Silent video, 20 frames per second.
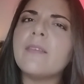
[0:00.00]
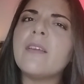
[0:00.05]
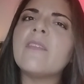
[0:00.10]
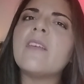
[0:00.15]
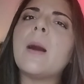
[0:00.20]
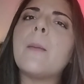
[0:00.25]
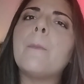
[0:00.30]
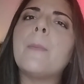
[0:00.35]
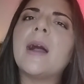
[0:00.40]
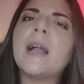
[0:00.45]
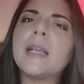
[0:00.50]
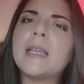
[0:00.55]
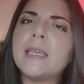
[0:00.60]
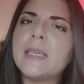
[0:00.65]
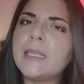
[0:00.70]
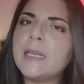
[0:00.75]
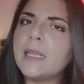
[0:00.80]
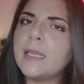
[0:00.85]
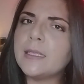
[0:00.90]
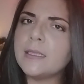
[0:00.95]
aveva
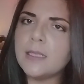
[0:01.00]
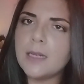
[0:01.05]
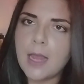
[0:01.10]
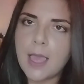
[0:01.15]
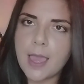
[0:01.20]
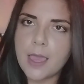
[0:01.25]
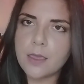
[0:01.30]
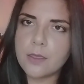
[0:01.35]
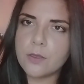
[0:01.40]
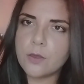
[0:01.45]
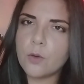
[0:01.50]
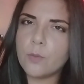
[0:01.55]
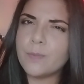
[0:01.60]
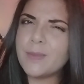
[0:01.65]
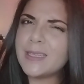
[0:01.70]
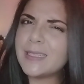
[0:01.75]
panchine di legno,